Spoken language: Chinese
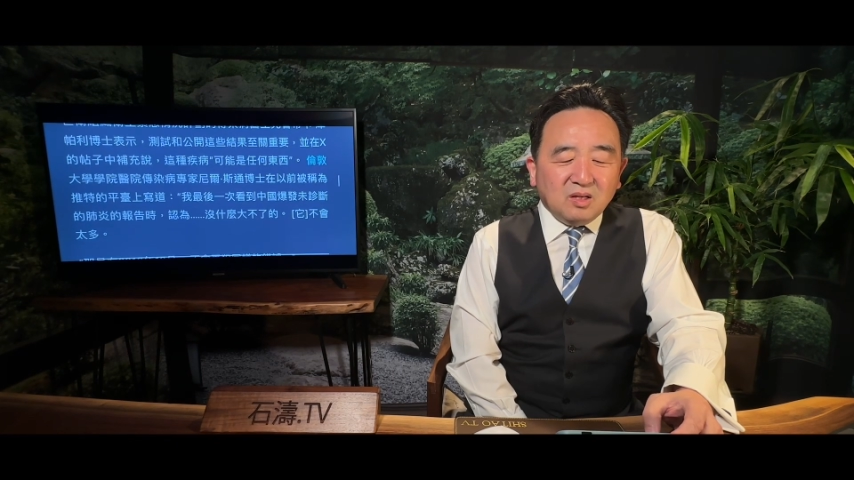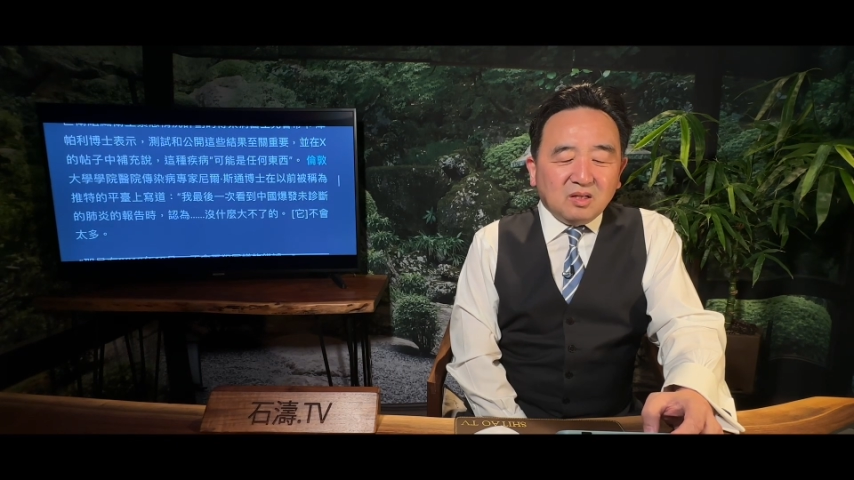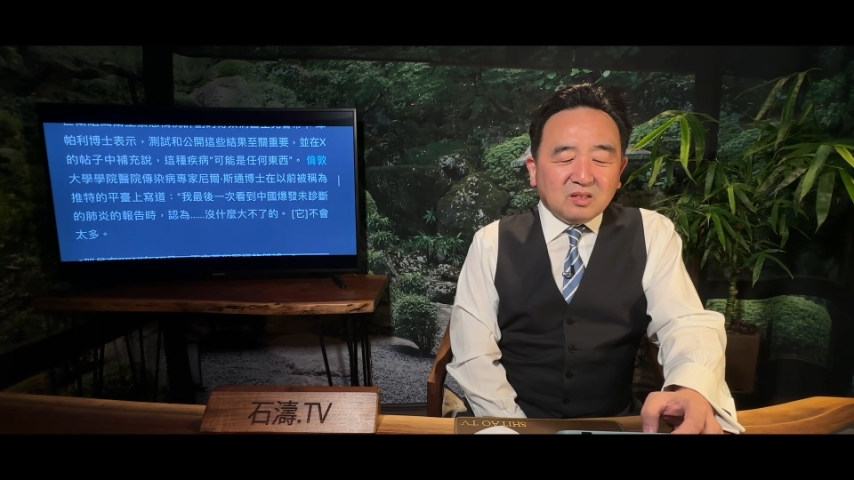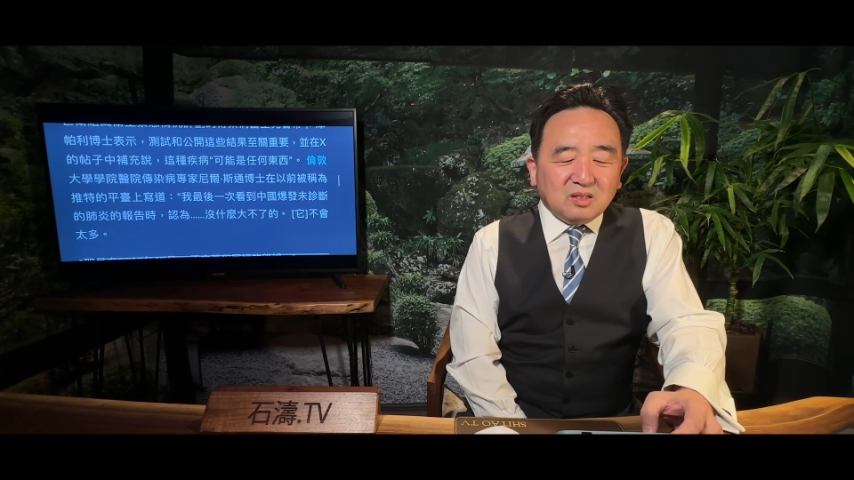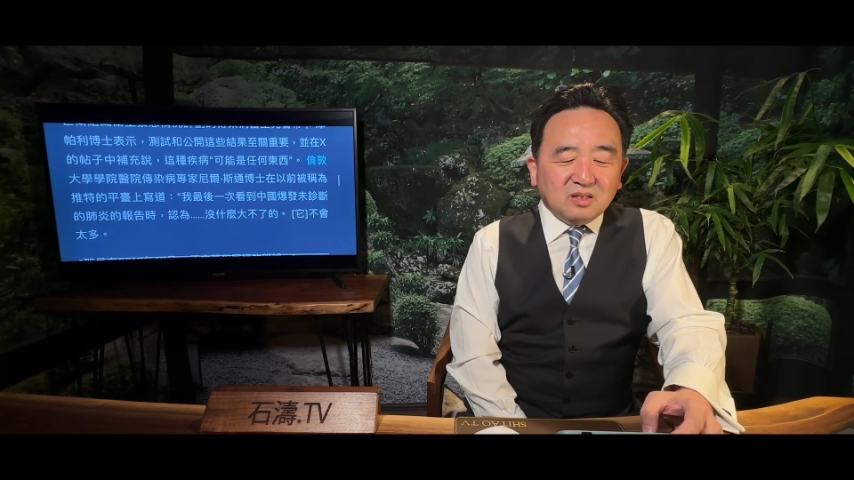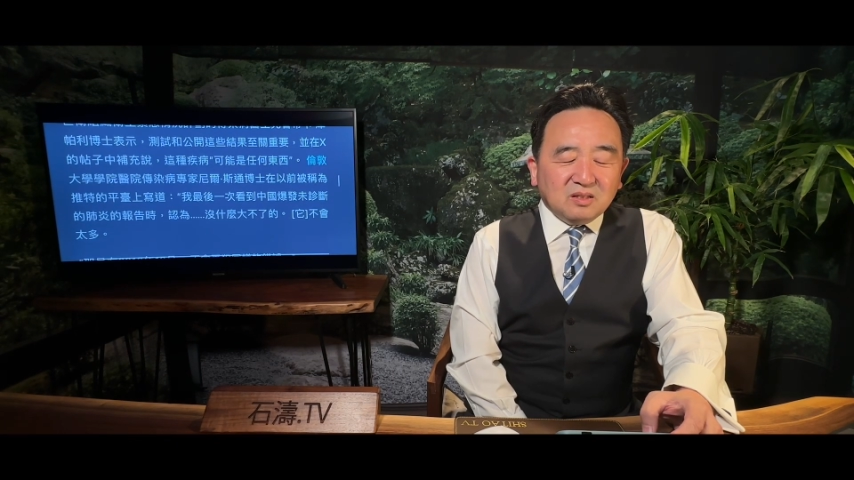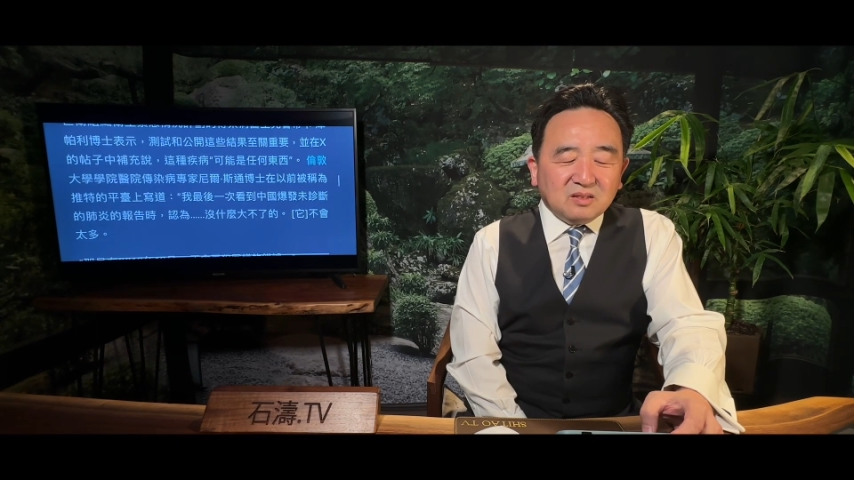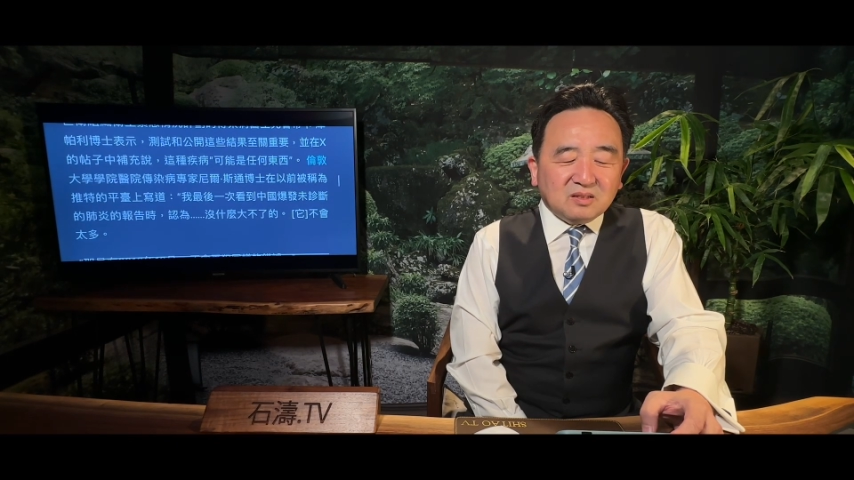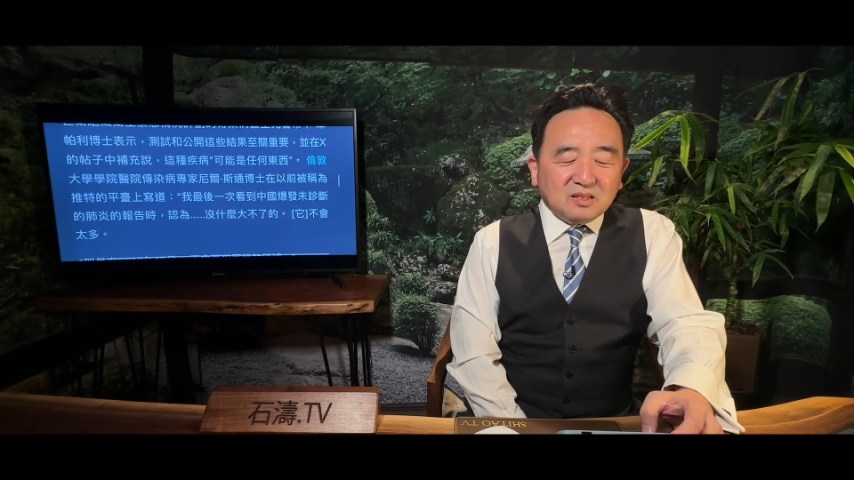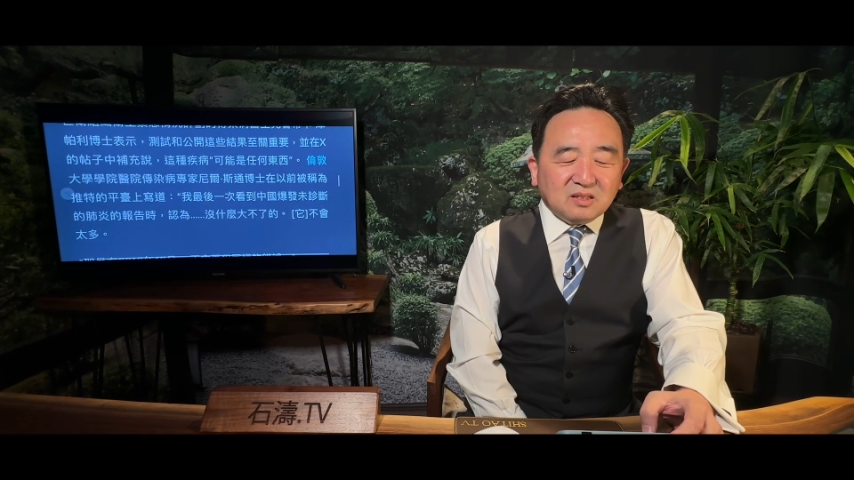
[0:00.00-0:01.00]
可
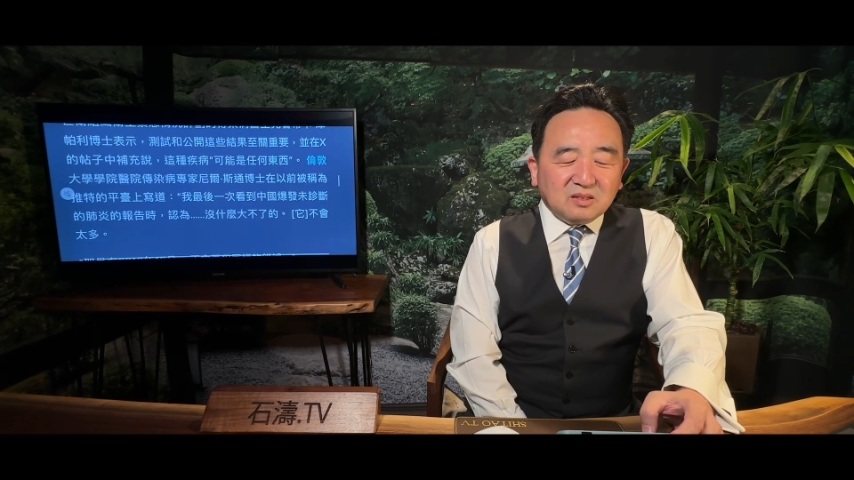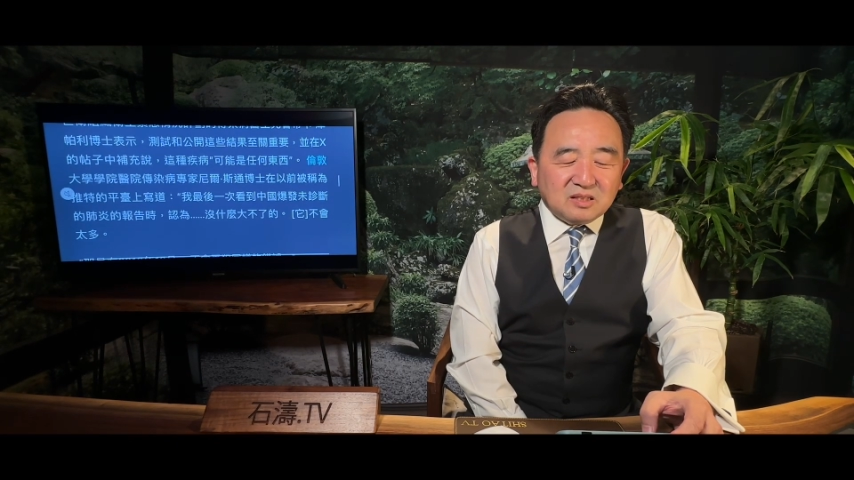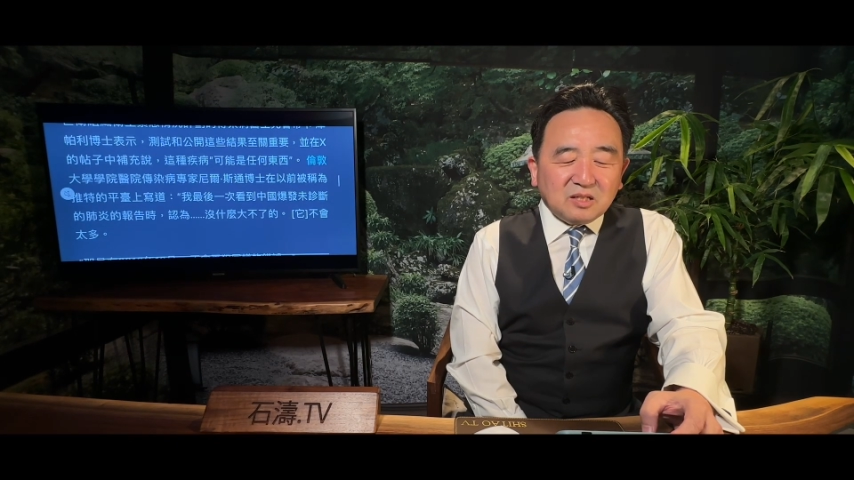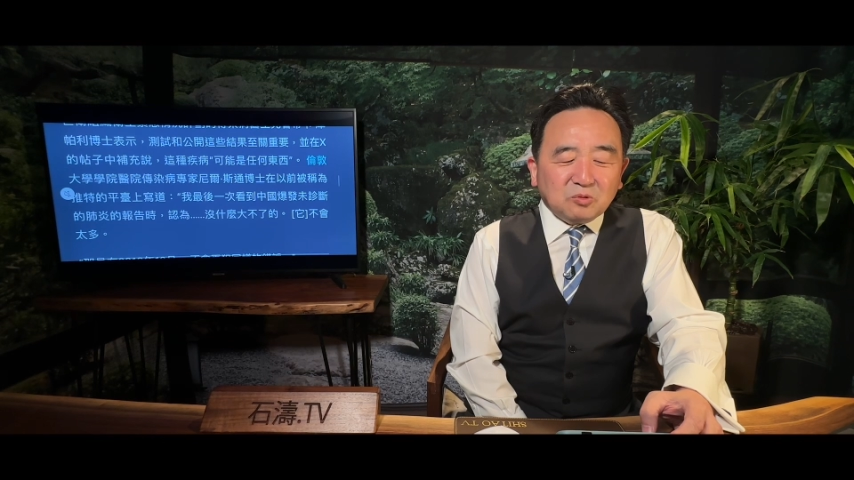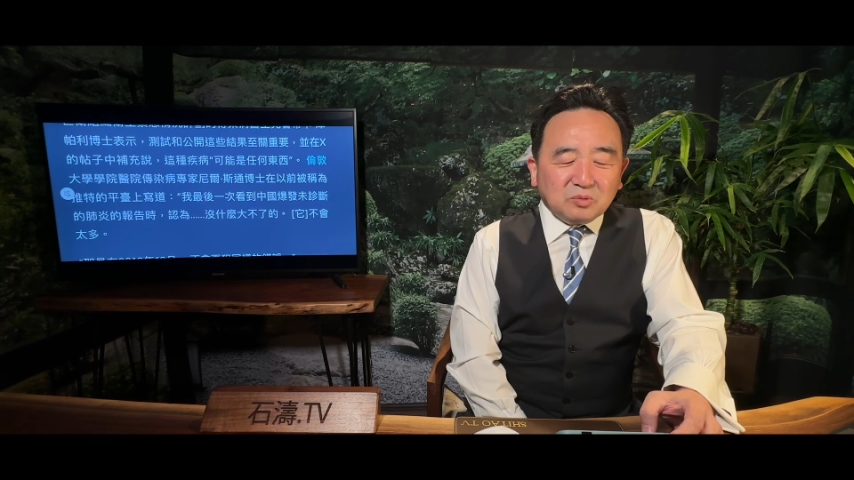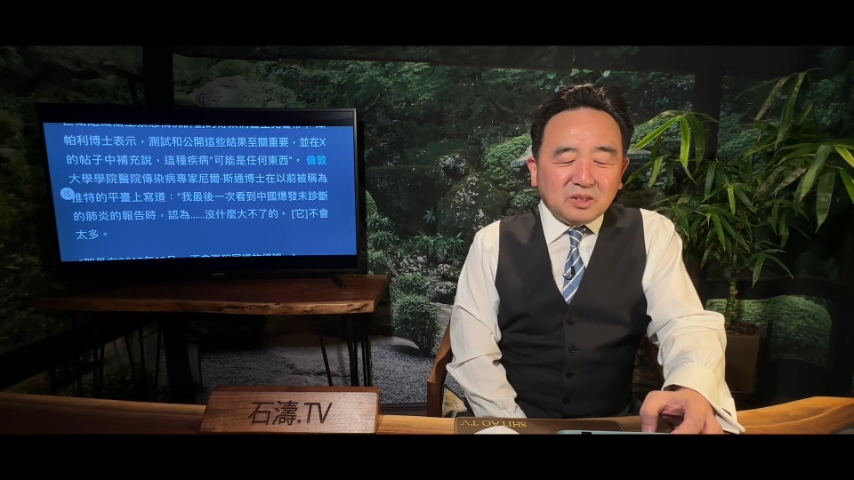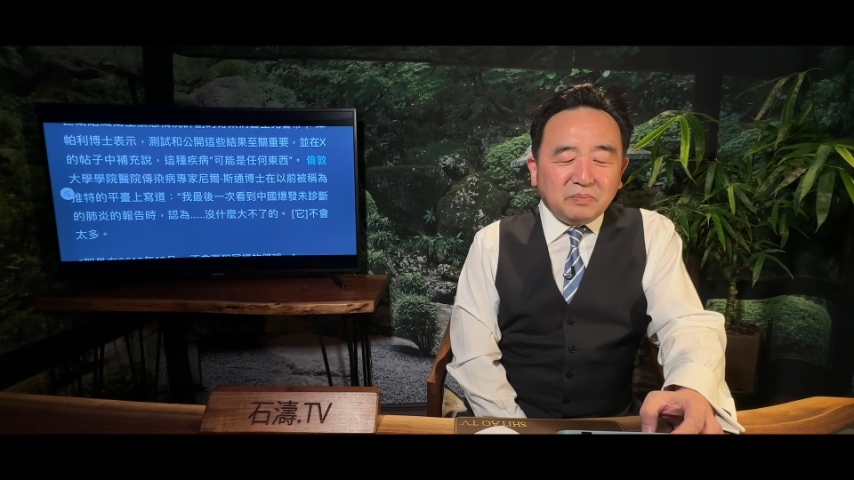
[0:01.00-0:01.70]
这个这种疾